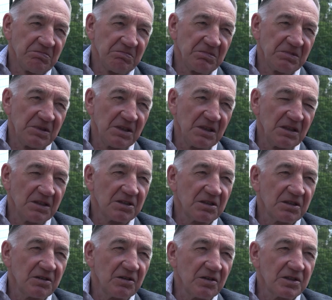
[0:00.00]
Die
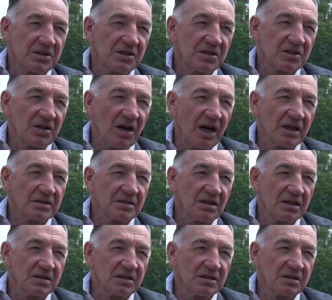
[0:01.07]
größte Chance